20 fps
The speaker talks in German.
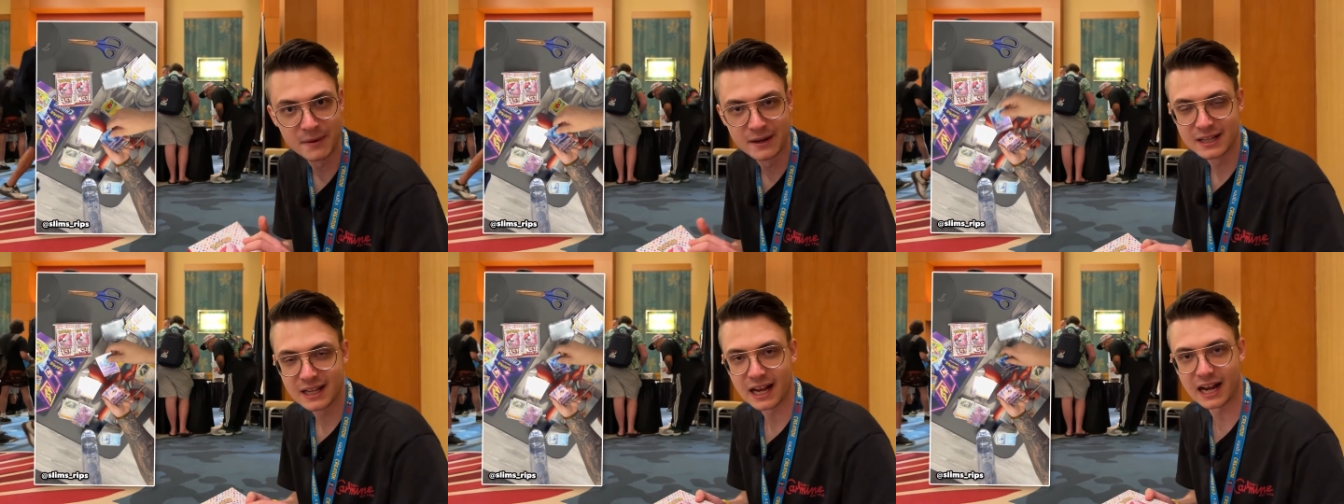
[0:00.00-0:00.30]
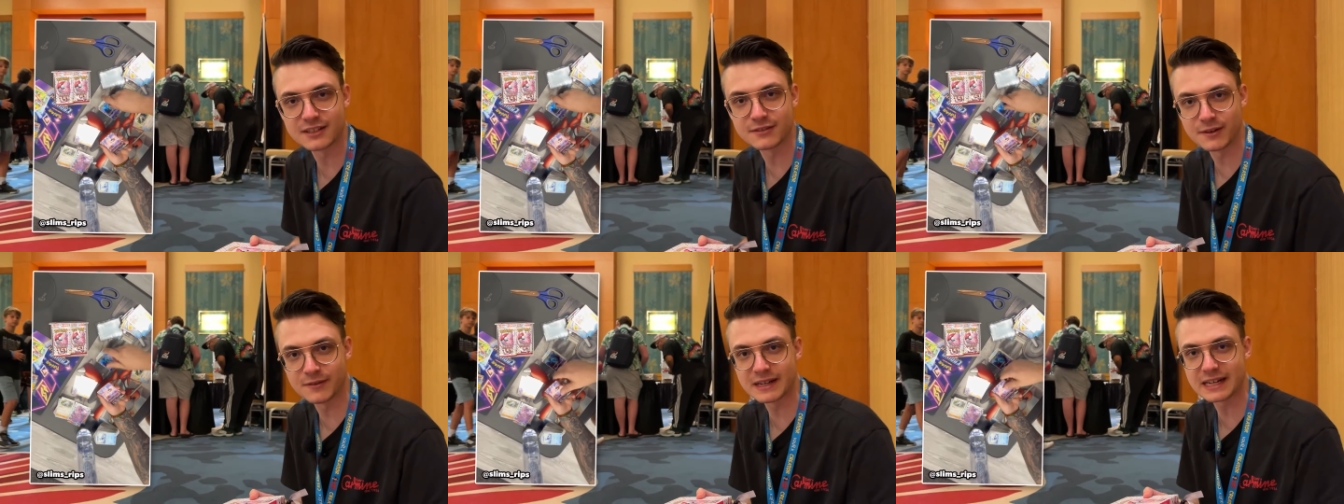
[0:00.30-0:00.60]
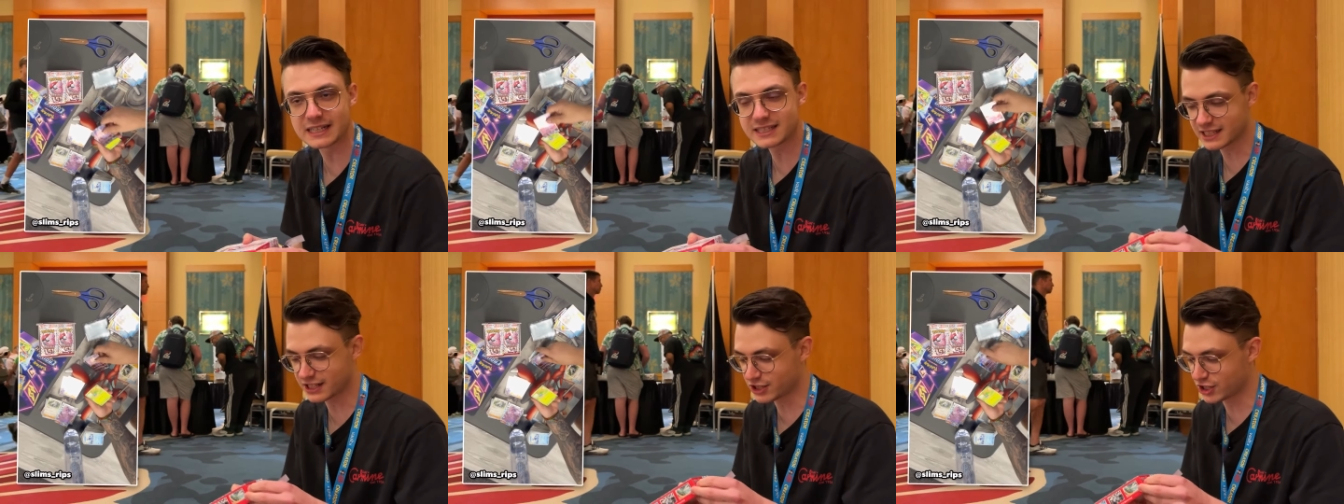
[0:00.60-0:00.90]
Also wenn wir das
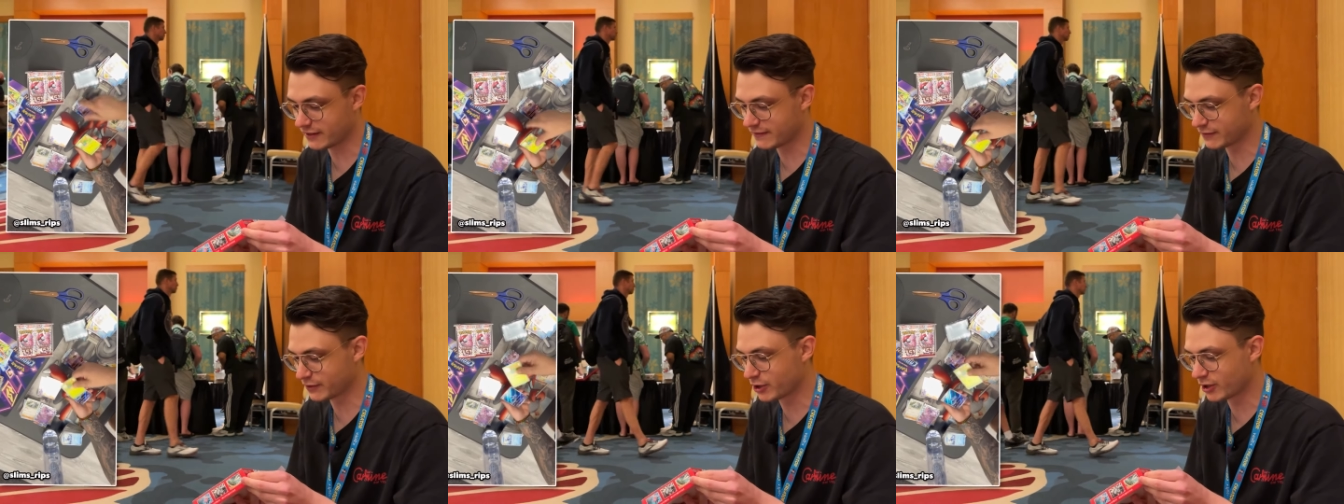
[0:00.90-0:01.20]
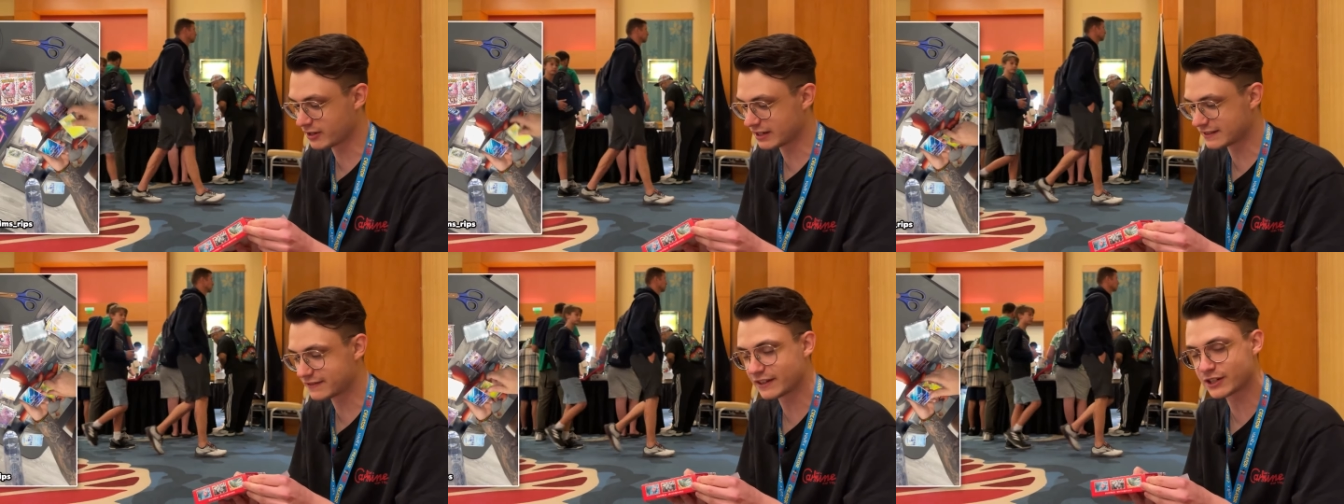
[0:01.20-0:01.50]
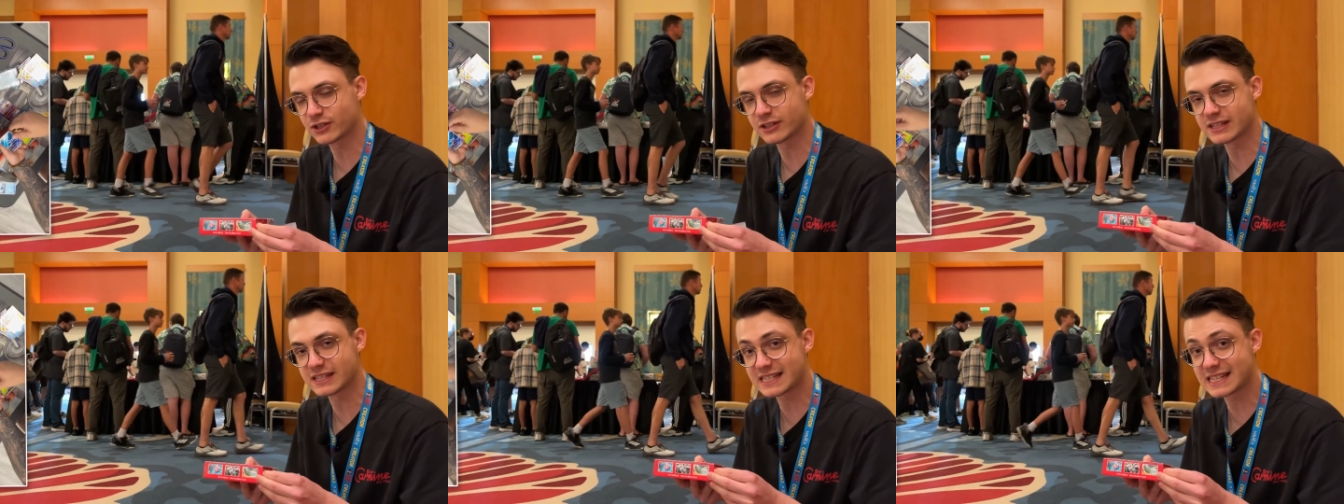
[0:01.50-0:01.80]
jetzt schaffen können, das wäre schon
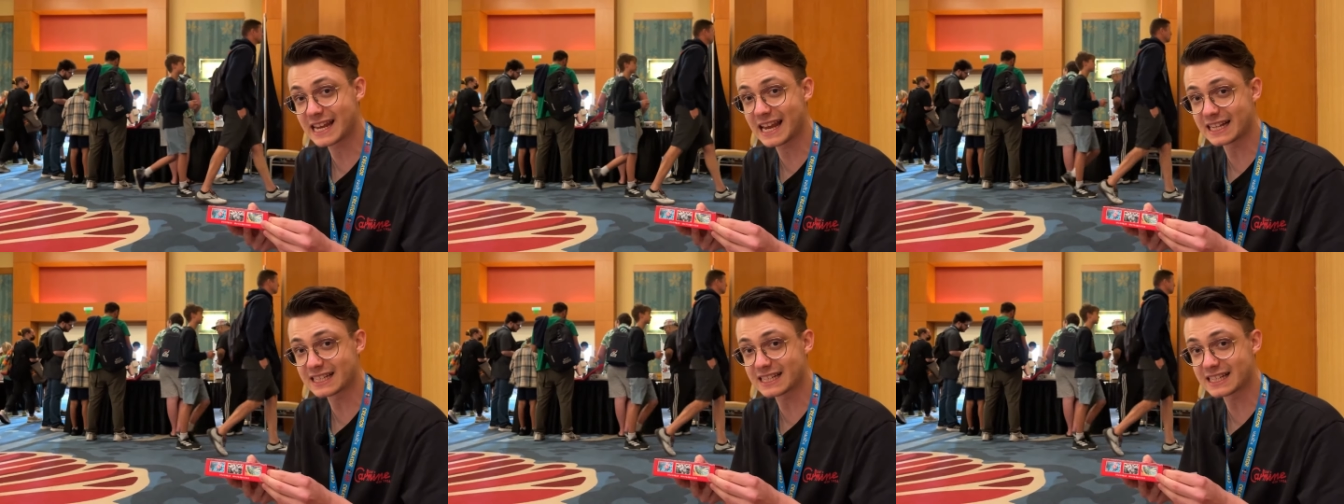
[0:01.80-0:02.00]
sehr,